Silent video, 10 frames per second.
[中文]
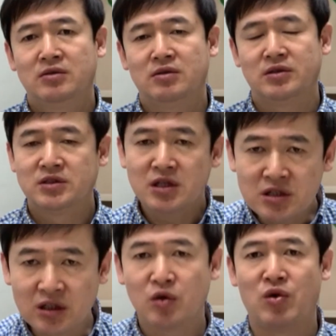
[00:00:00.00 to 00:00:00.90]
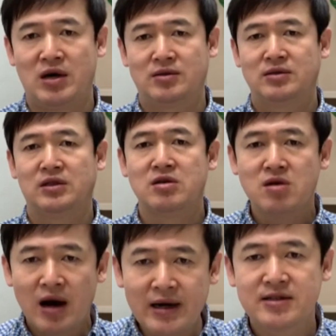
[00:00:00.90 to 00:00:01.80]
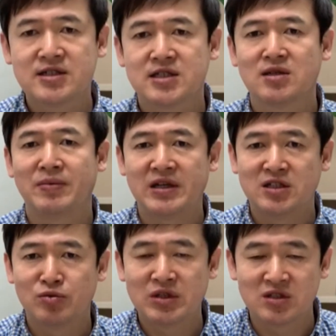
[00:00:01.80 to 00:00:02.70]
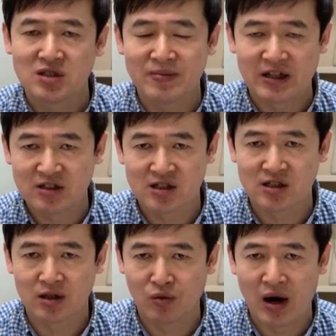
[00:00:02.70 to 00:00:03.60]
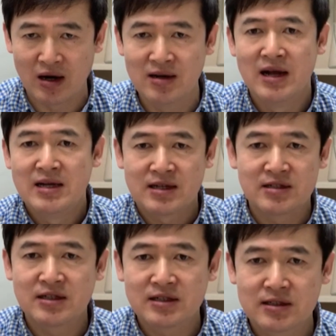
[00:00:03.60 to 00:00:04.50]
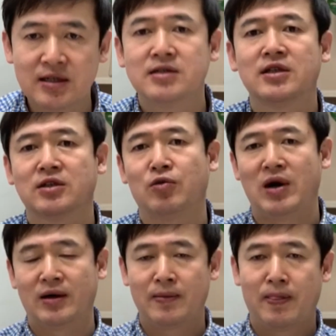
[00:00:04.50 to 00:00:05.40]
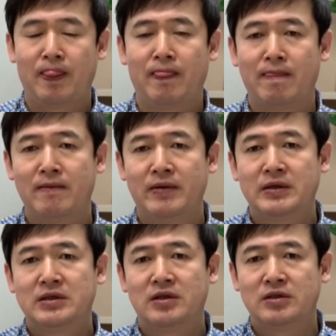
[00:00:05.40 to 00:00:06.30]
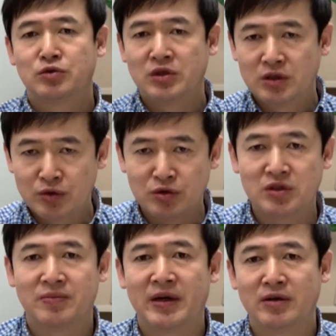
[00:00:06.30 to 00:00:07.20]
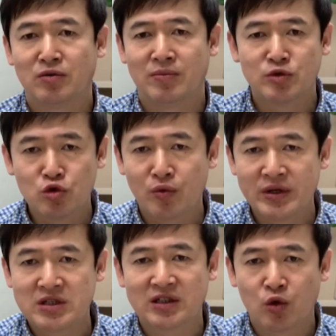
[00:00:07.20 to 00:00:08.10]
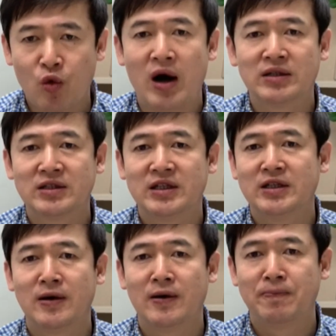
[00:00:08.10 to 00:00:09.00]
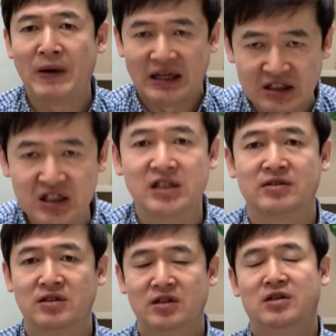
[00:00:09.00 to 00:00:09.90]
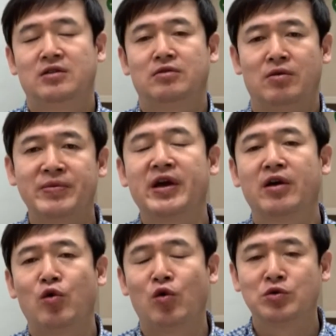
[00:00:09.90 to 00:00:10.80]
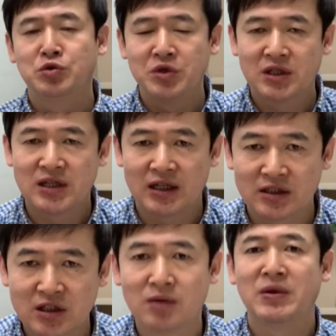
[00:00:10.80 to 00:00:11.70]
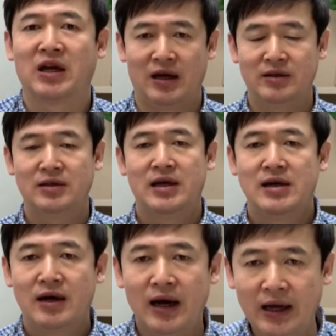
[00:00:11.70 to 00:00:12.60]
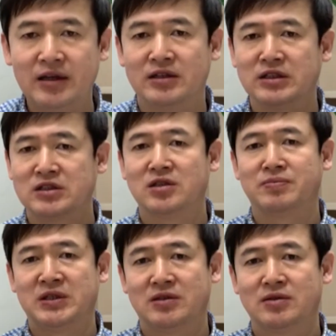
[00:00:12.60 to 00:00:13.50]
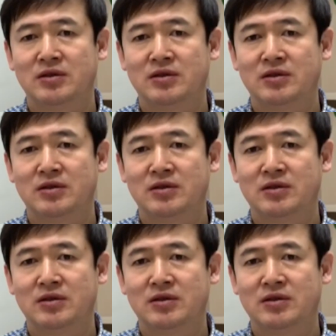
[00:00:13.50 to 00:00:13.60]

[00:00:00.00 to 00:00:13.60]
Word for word: 啊，真正的王能够爱自己的百姓，为自己百姓死的王，才是一个真正的王。啊，所以各位弟兄姐妹，我们作为这样的王的一个百姓，我们也要活出一个这样的生命来，爱人的生命，